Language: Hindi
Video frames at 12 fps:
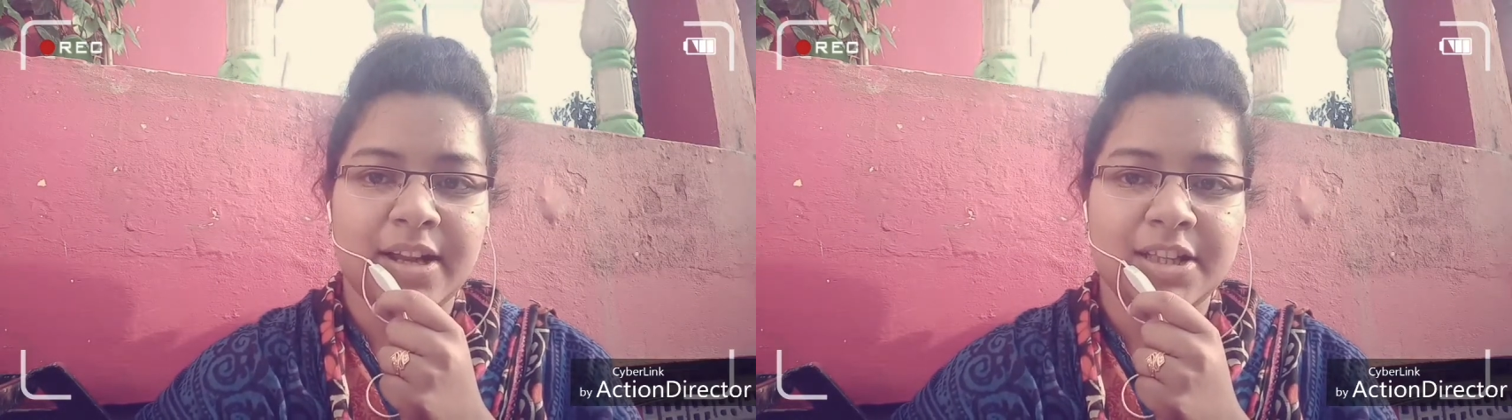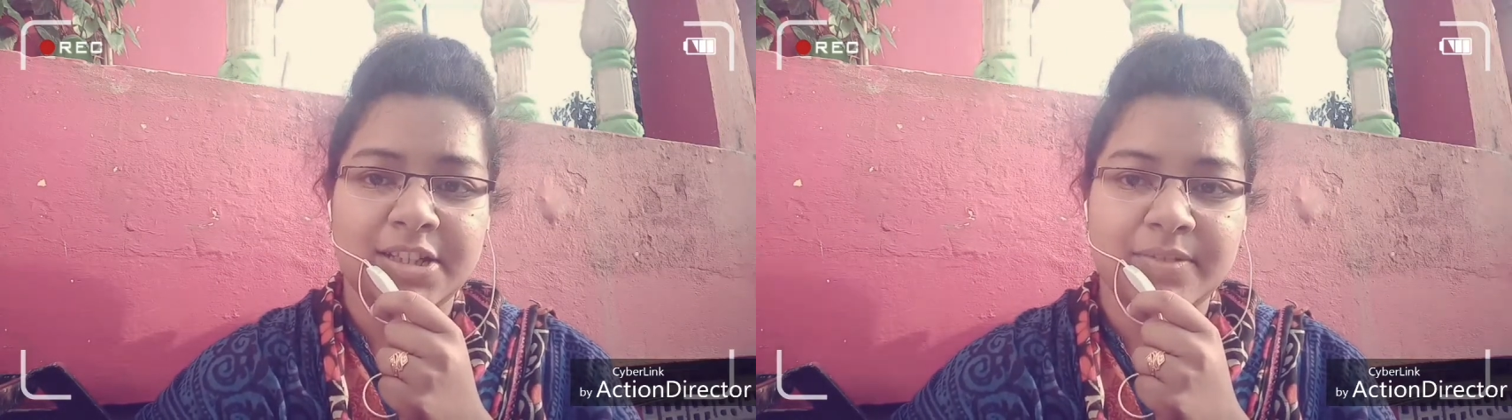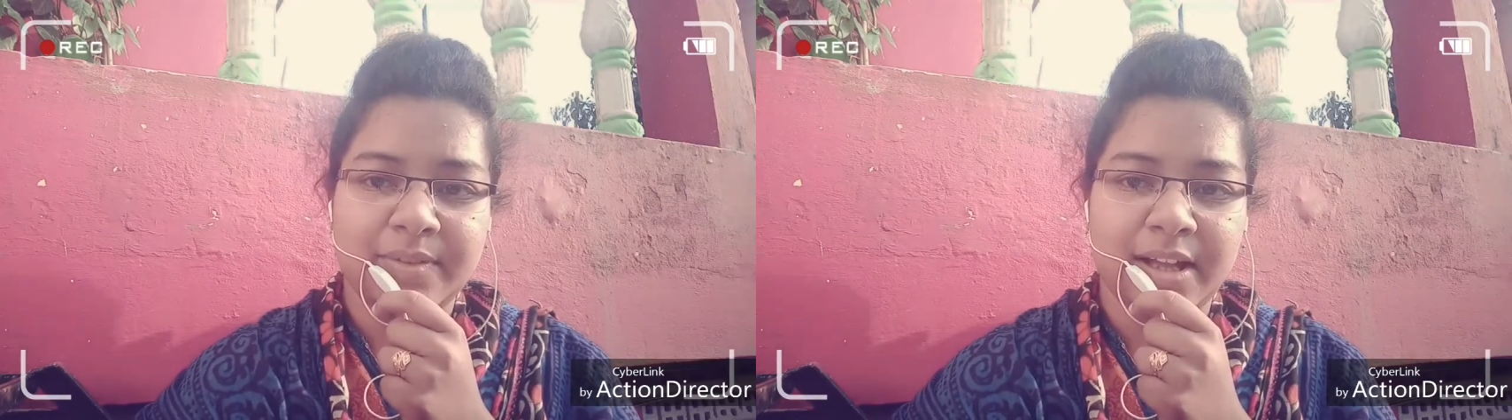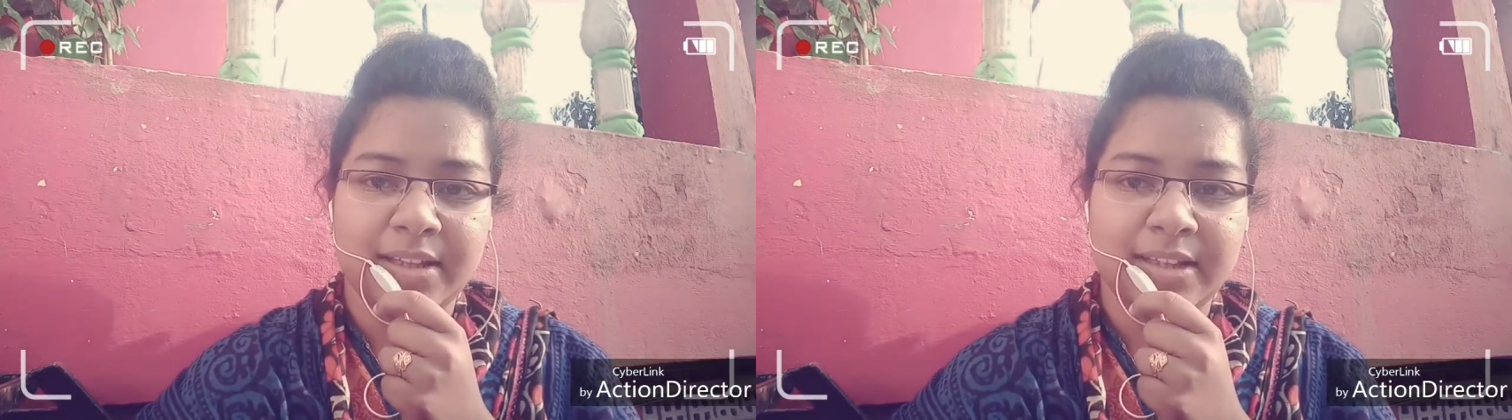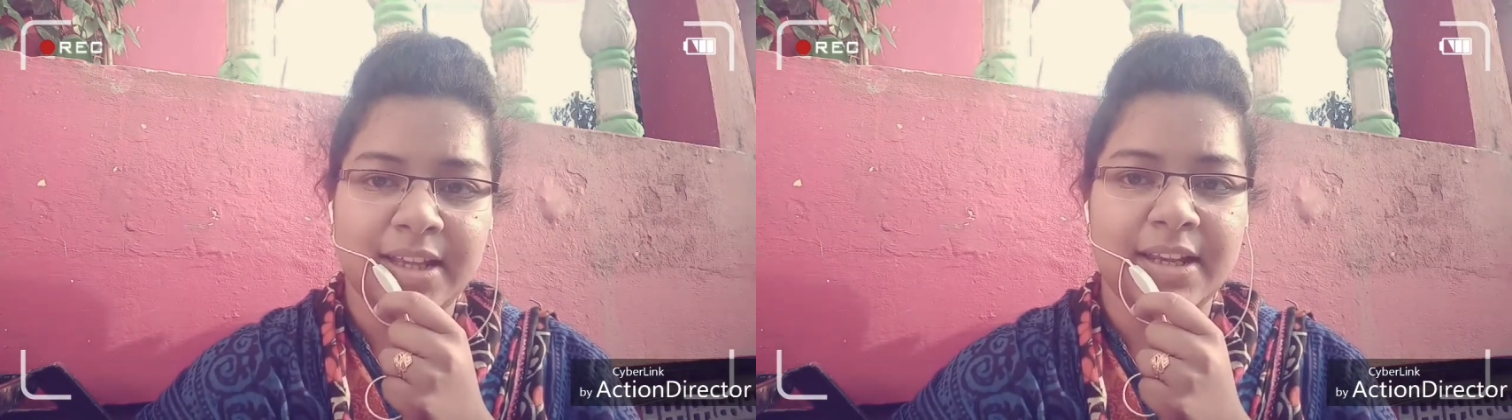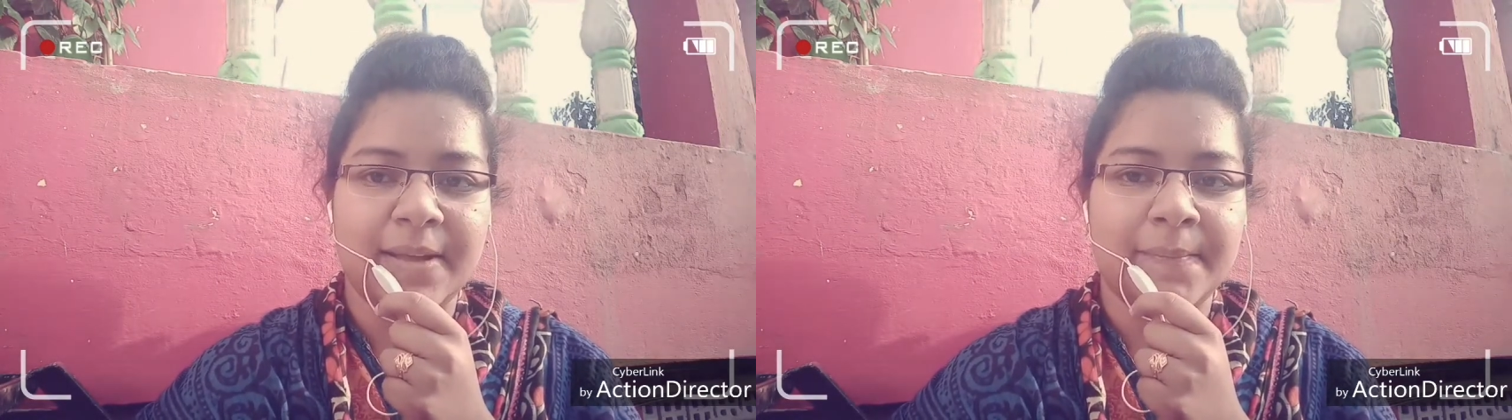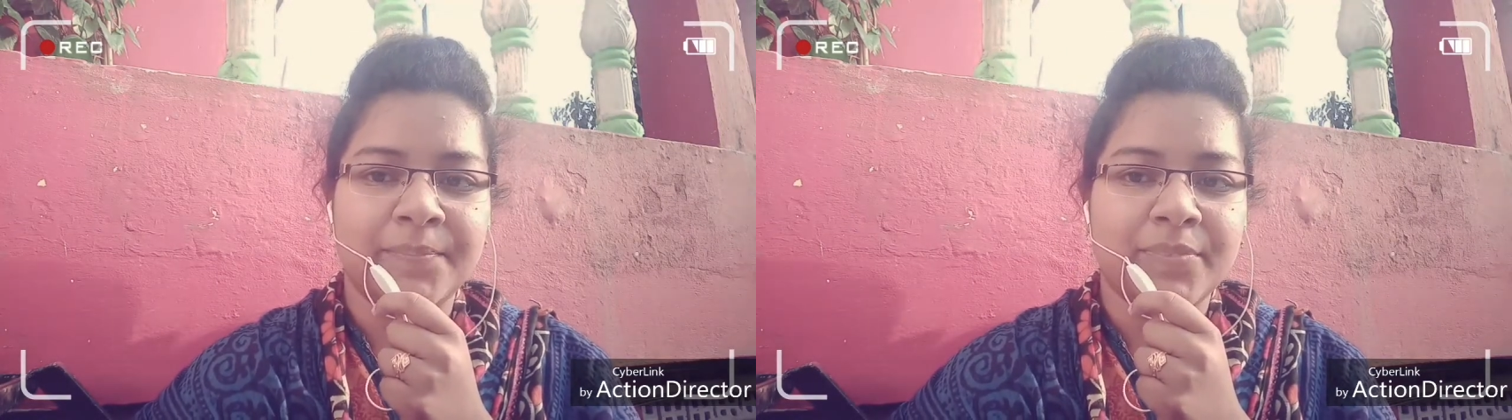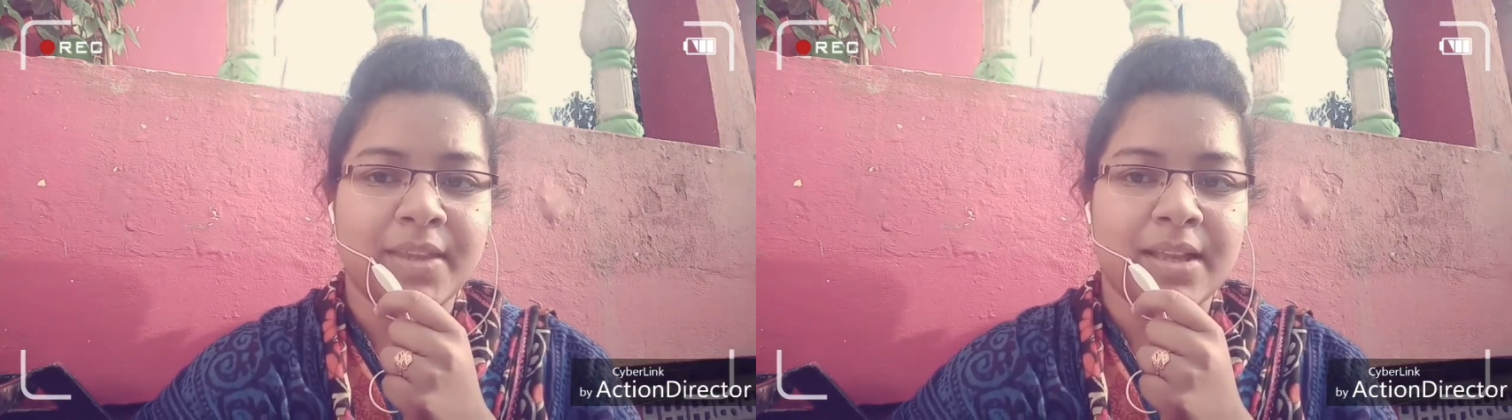राजीव गांधी ने